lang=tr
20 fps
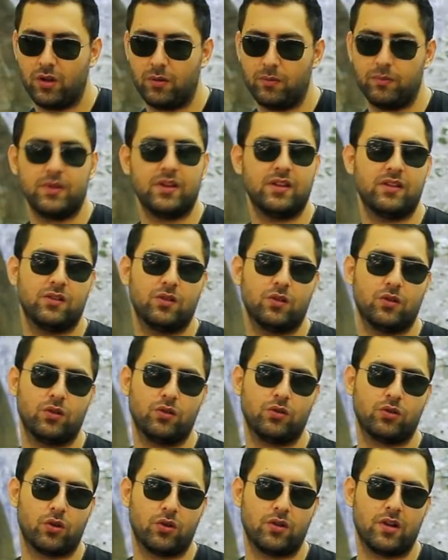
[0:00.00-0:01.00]
Birisi de ona
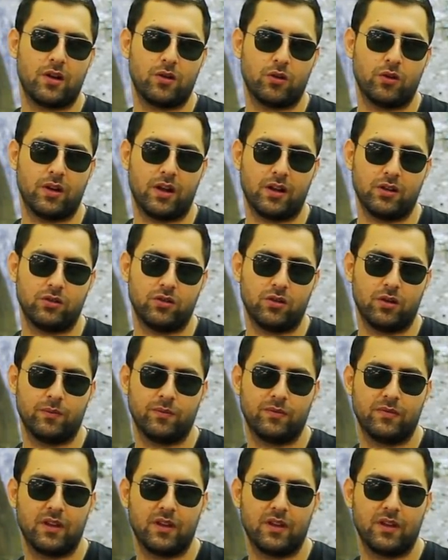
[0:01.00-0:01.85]
sorular yöneltiyor.